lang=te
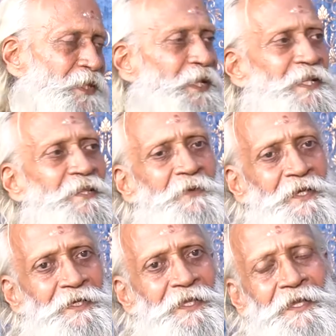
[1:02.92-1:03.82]
దీని అర్థం
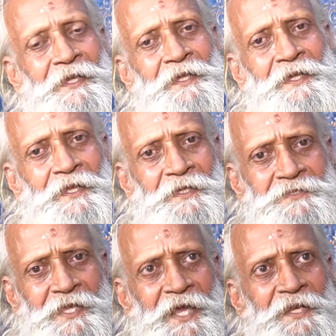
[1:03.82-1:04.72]
ఏంటంటే
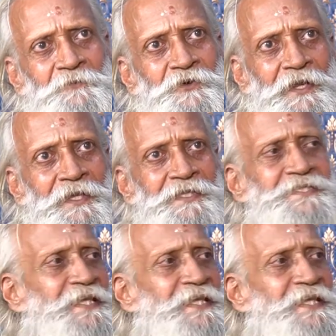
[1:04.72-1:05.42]
జ్ఞానము అనేది